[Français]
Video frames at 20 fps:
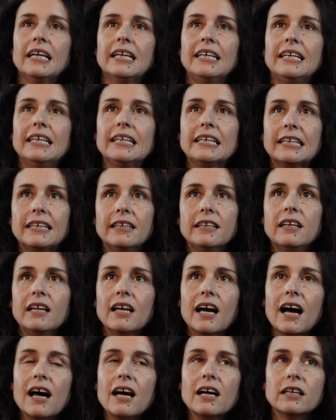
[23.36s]
et qui
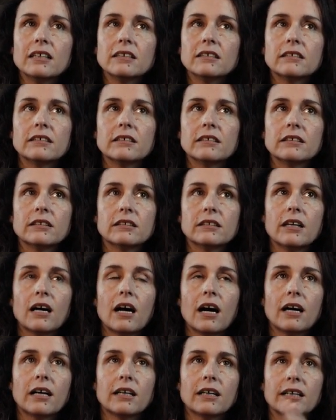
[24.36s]
là, euh,
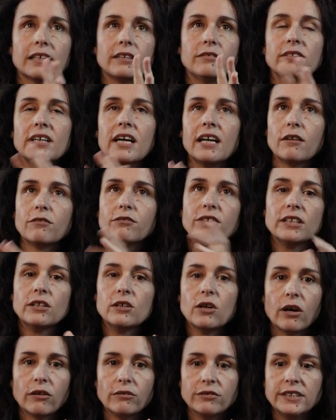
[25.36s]
arrivés à la fin de
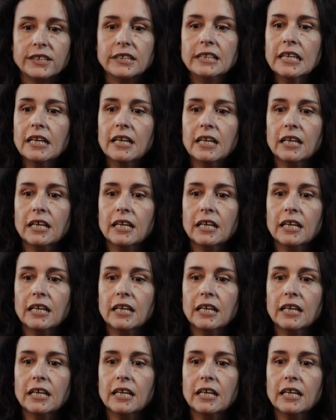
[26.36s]
leur vie,